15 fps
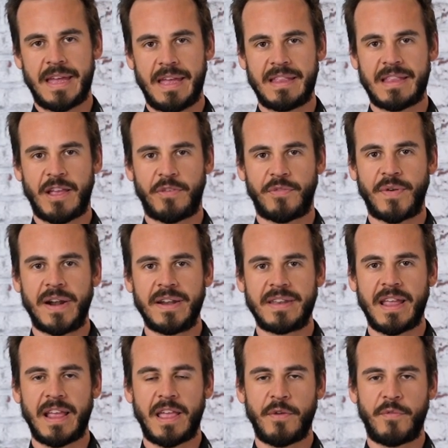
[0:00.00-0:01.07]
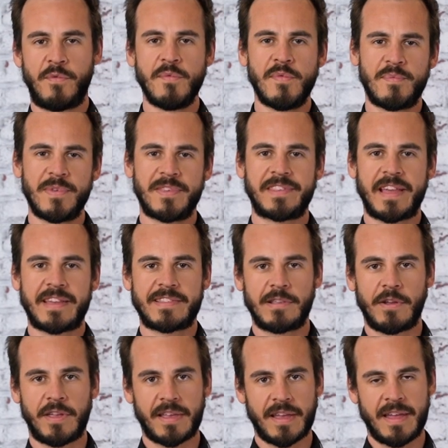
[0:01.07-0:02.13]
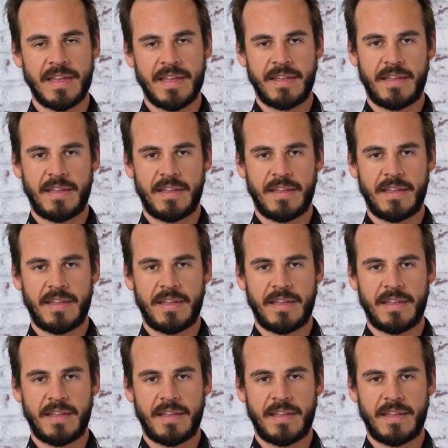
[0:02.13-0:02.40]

in der Asphaltdecke, fünf bis sechs Löcher,